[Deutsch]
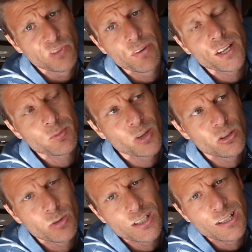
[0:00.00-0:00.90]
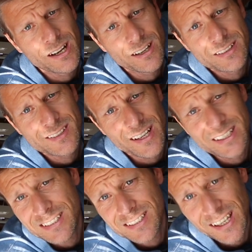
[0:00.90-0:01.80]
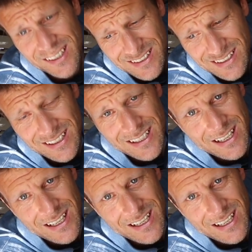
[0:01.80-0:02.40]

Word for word: Wir werden es mal über die lange Zeit testen.